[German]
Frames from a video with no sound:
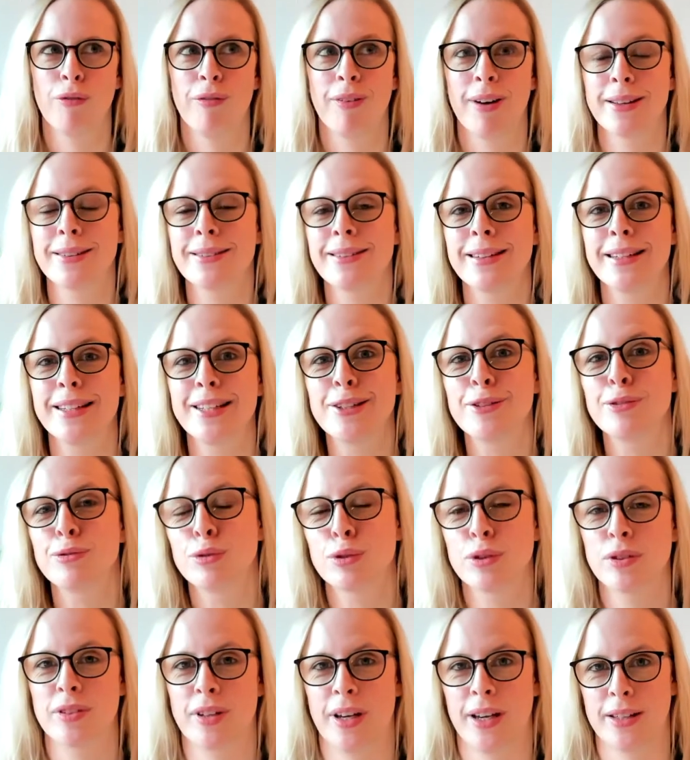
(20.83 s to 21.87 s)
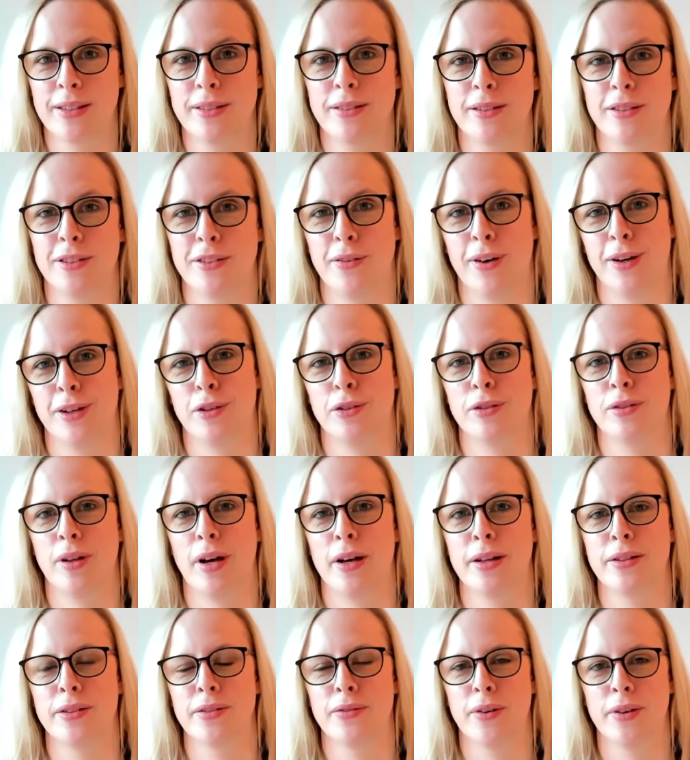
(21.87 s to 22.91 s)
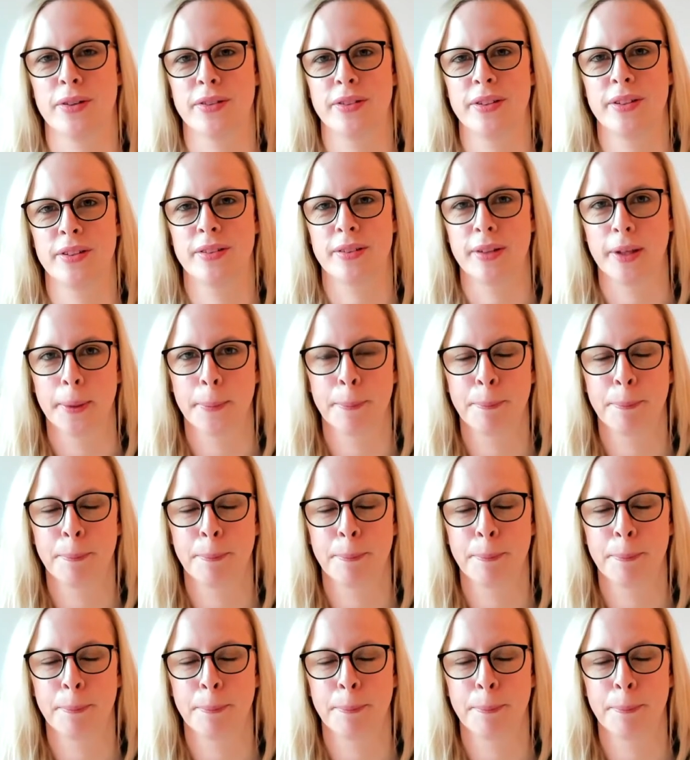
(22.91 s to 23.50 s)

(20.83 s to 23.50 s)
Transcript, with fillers: was ich für Trends in 2021 sehe.